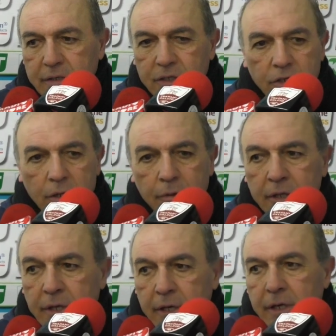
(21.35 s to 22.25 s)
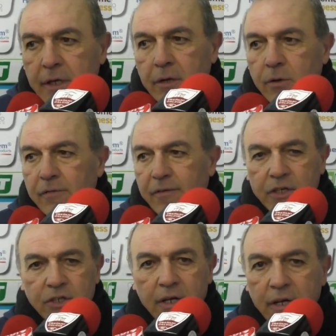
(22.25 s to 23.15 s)
e sinceramente non è
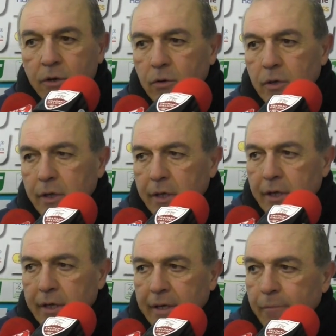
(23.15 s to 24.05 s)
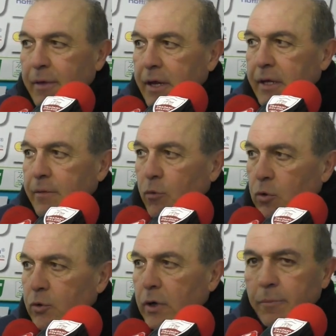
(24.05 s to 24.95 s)
facile no? eh, cambiare
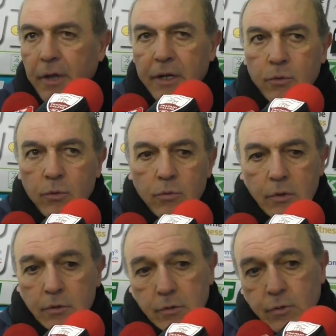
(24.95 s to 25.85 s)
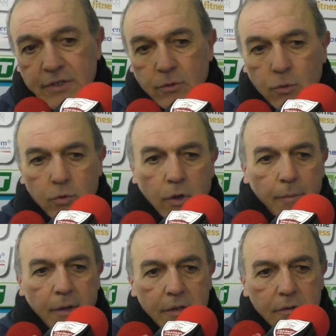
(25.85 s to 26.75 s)
molto, cambiare tu, quasi tutto,
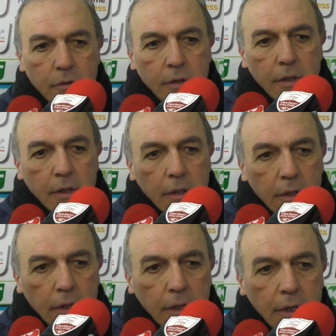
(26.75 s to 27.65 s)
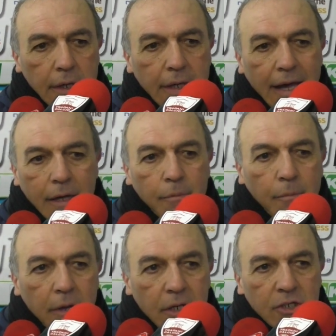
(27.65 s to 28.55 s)
cambiare... e anche
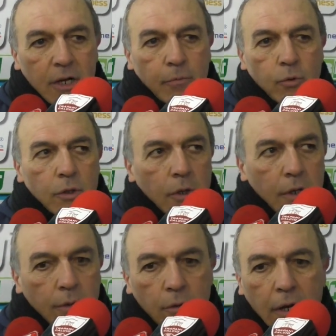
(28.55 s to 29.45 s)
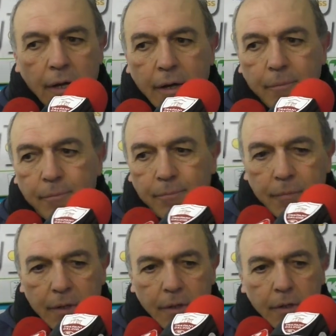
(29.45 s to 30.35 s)
per me c'era il punto interrogativo della
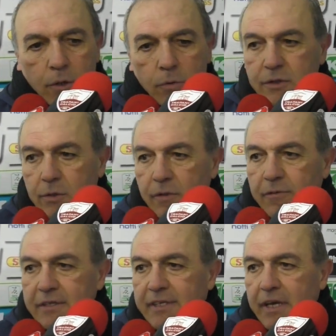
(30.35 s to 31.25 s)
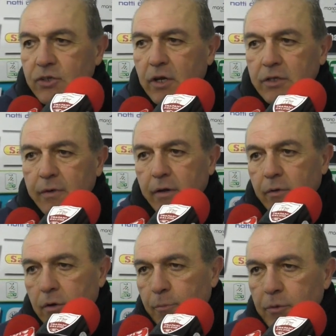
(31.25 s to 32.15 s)
condizione fisica, cioè la squadra
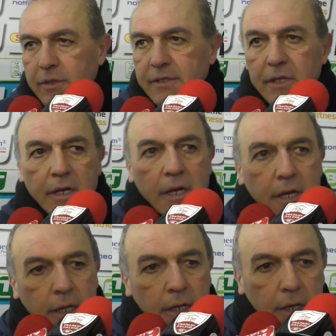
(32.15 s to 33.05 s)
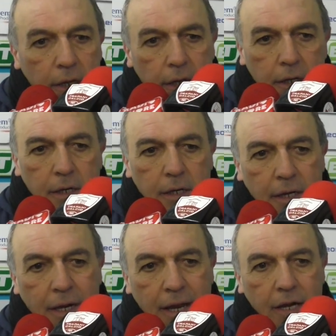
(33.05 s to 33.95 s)
quello che potesse tenere
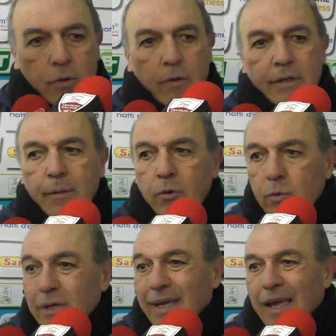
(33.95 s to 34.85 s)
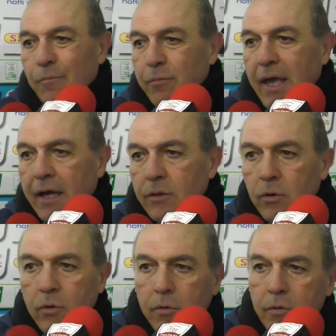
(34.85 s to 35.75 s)
nell'arco di 90 minuti
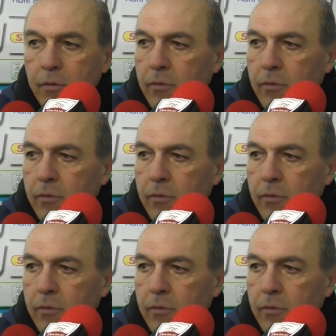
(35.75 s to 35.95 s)
cambiando